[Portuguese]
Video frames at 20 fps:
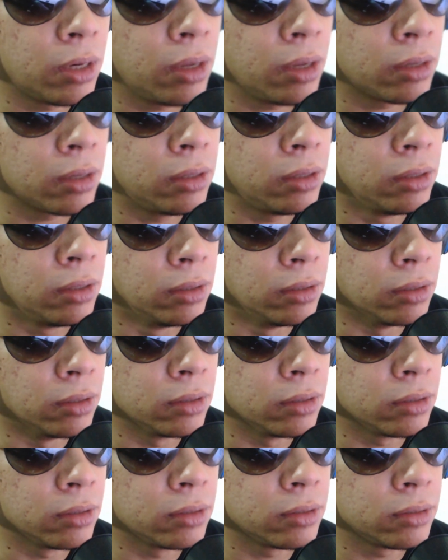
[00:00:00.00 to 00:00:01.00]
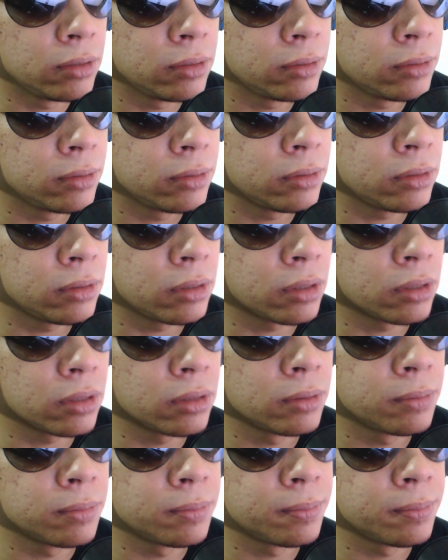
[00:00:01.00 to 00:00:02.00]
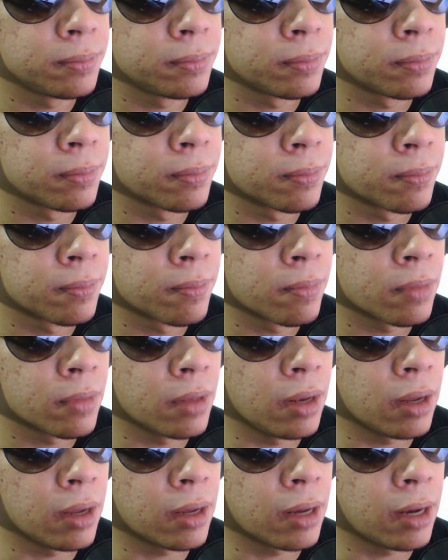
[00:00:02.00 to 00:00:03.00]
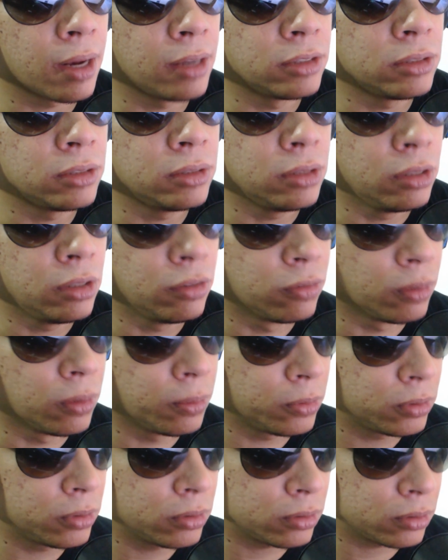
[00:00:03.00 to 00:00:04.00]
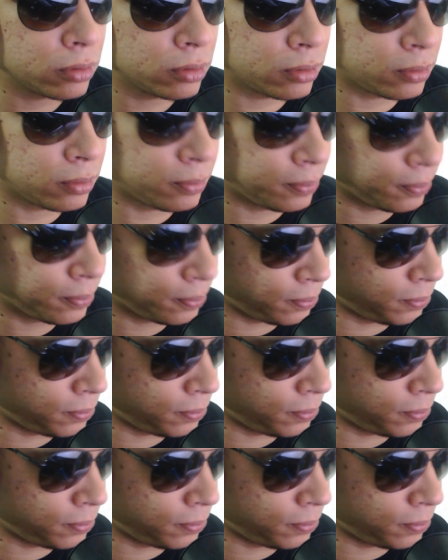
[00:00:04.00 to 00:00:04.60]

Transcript: Botarei aqui, ó, lacradinho. E vamos